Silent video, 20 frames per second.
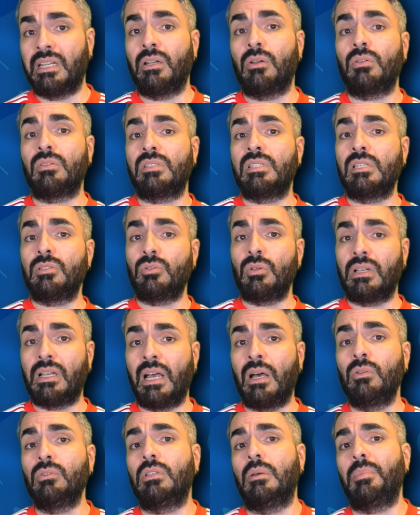nello stesso
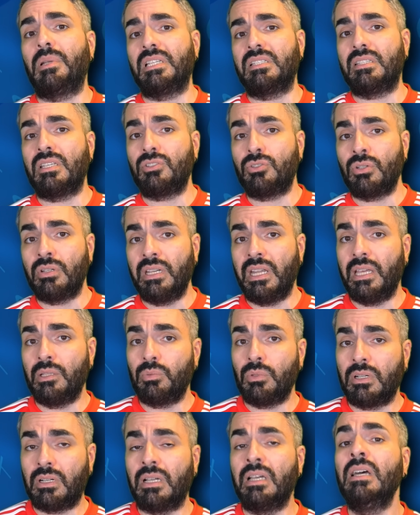account PlayStation
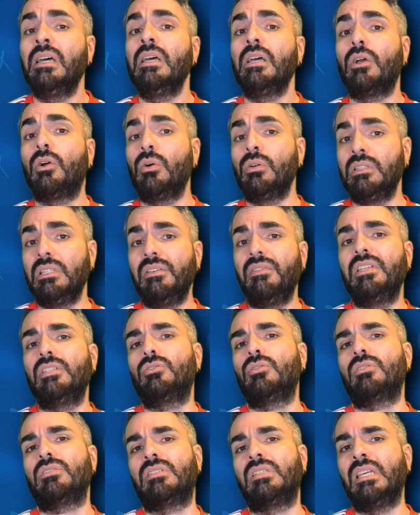Network
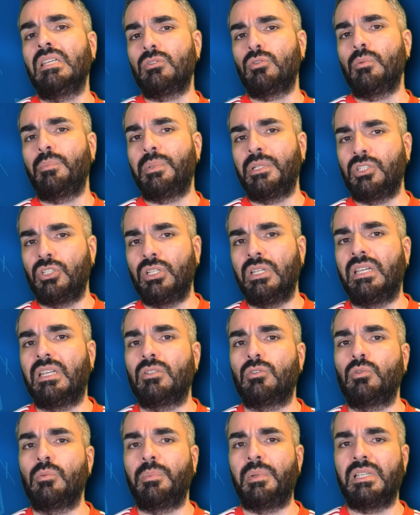condiviso sia su PC che
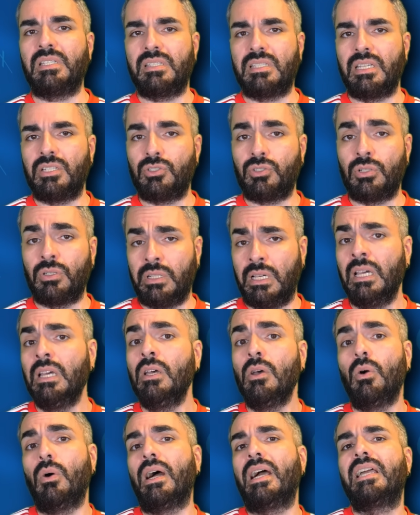su PlayStation
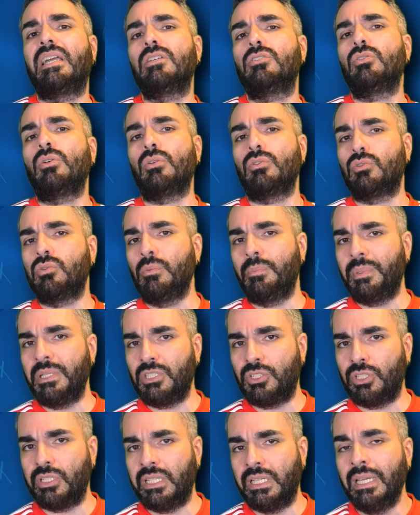o anche solo su
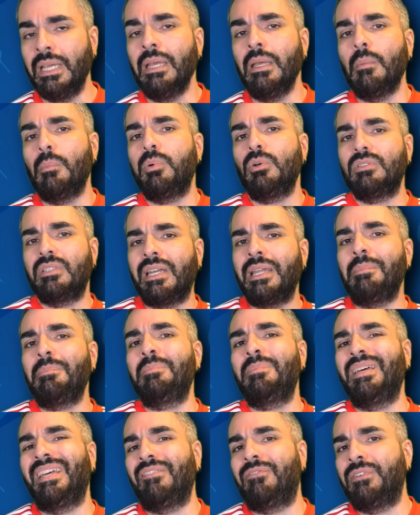PC
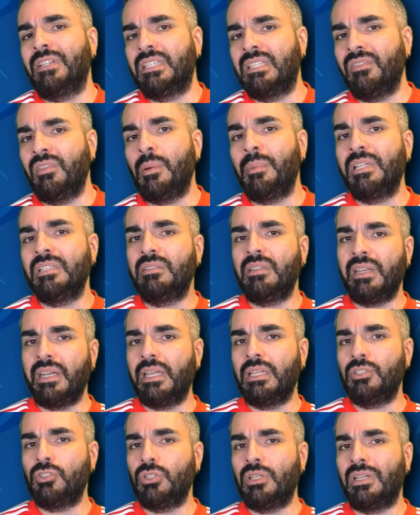potrebbe effettivamente
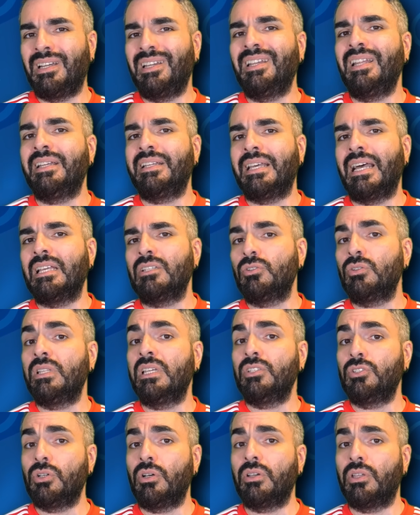reggere nel caso
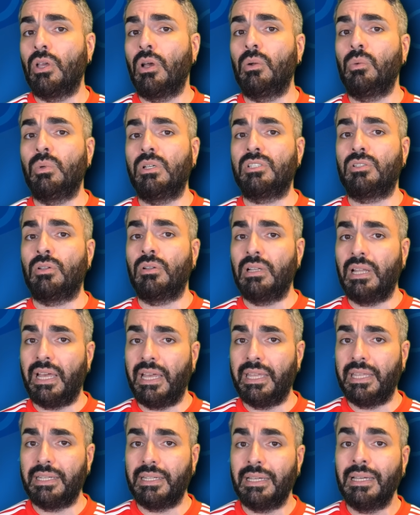dei giochi always
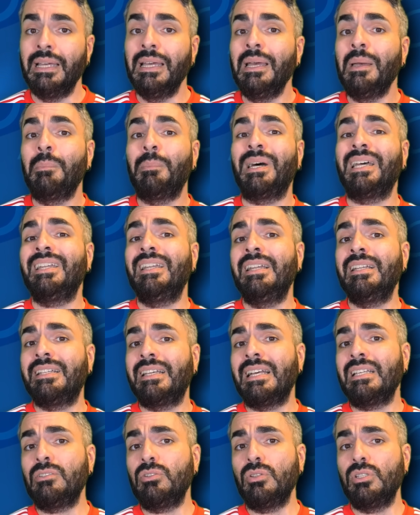online ma nel
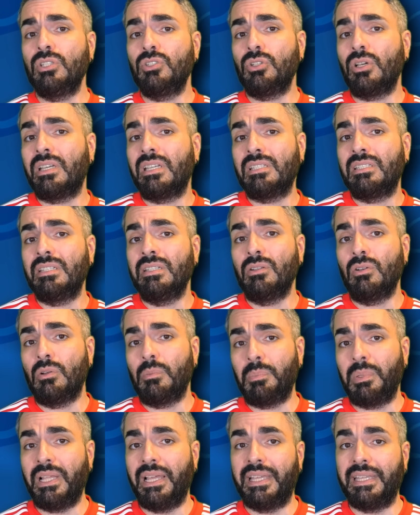caso di giochi single
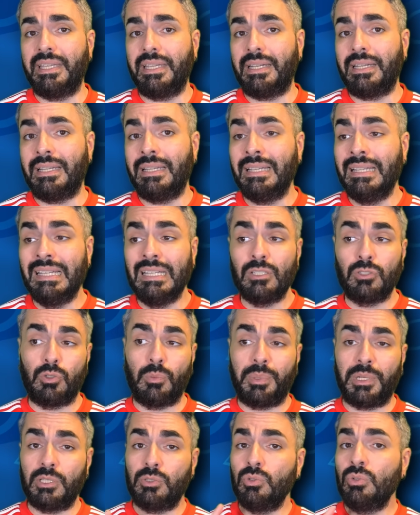player
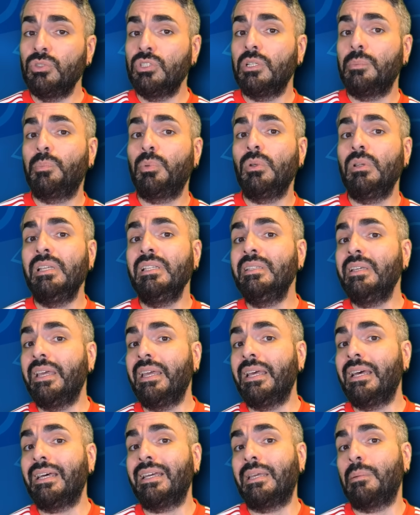sopraggiunge più
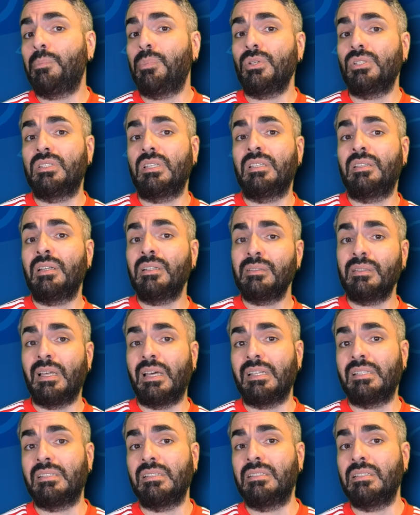l'idea che possa
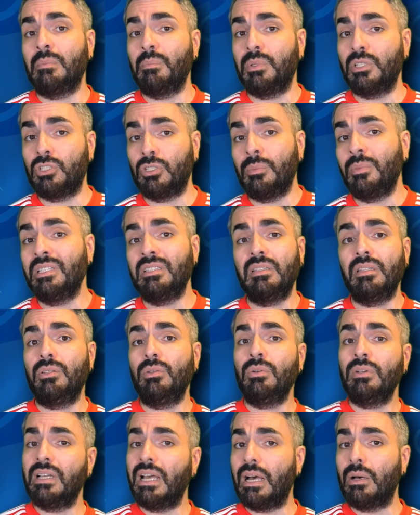trattarsi semplicemente di
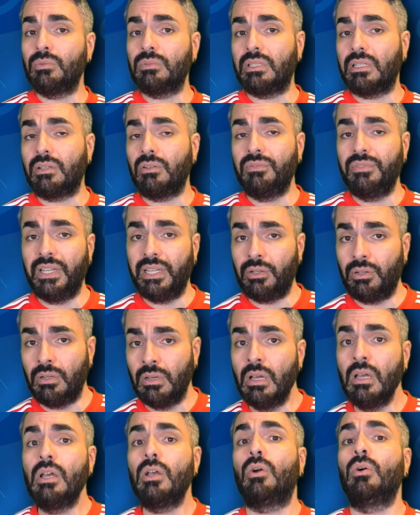un counter, ovvero
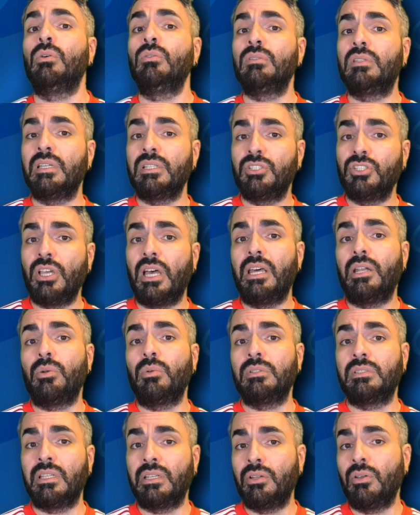conteggiare
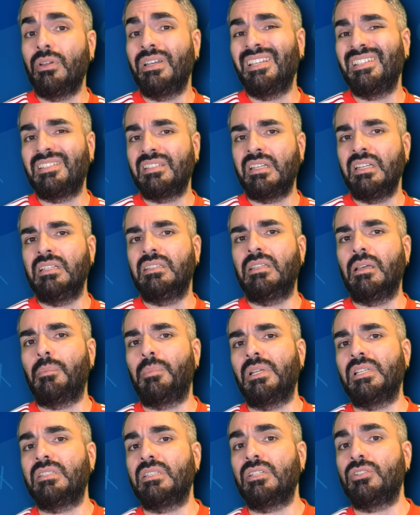ulteriori iscritti a
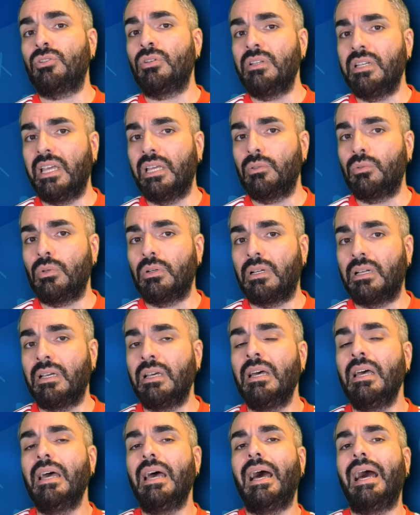PlayStation
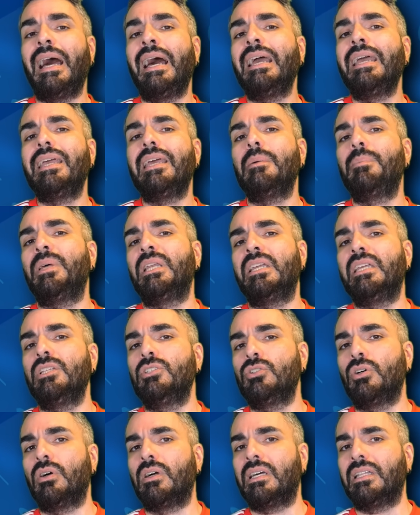Network anche per chi
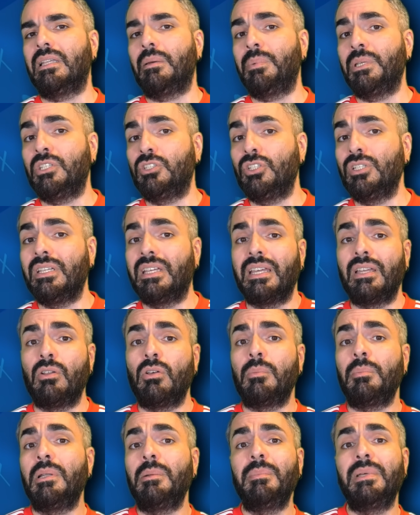gioca da PC, che
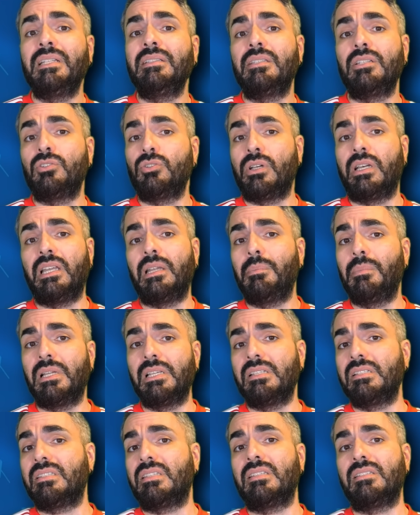normalmente giocherebbe
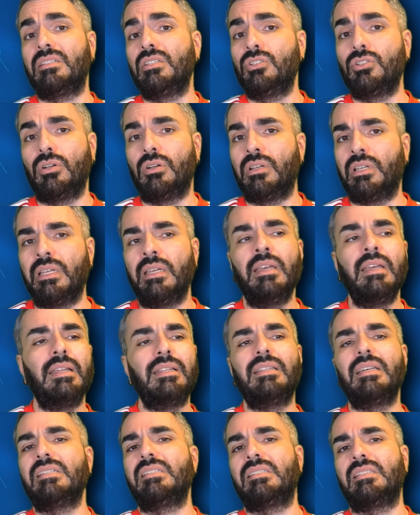agli stessi giochi
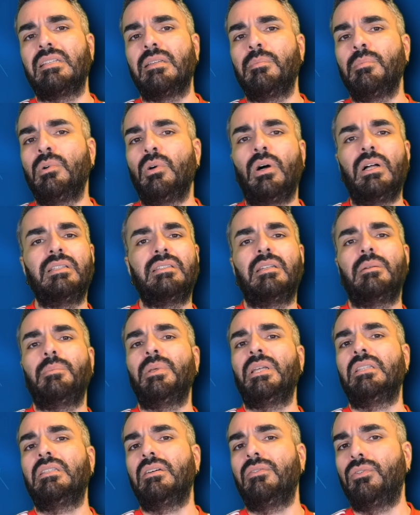da Steam o altre
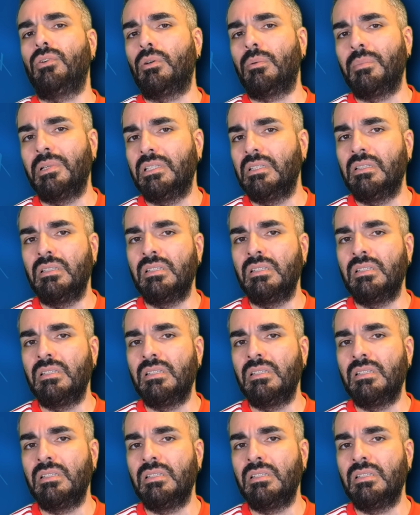piattaforme di